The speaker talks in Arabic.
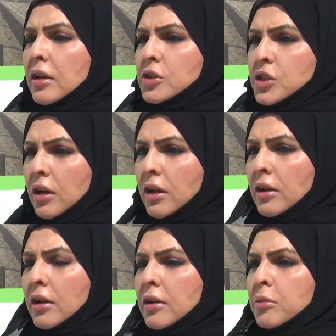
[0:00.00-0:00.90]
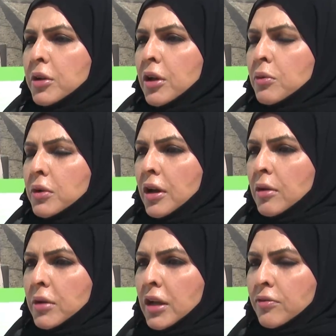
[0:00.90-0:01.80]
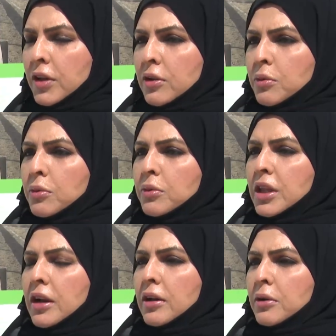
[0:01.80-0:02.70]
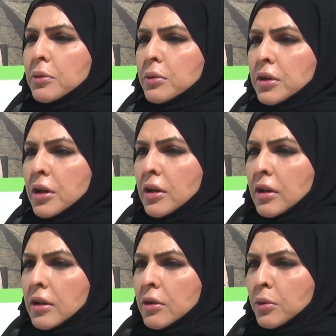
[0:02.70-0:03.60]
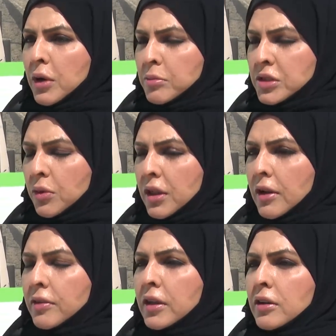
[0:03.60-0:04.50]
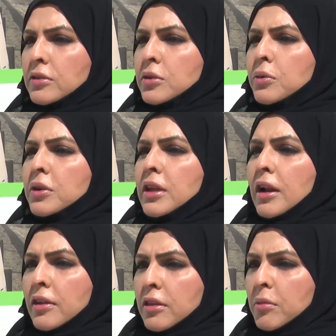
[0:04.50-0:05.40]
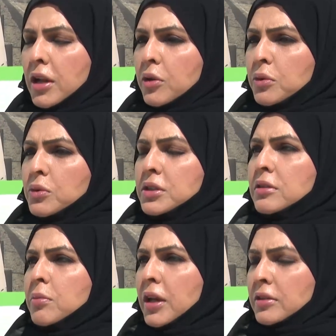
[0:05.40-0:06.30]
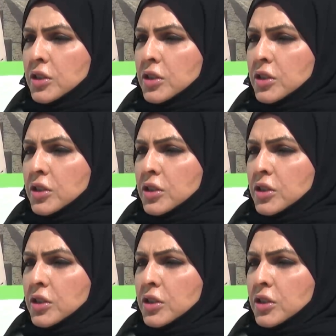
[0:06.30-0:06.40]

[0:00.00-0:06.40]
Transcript: إن شاء الله بحلول عام 2035 تكون 3 مليون و600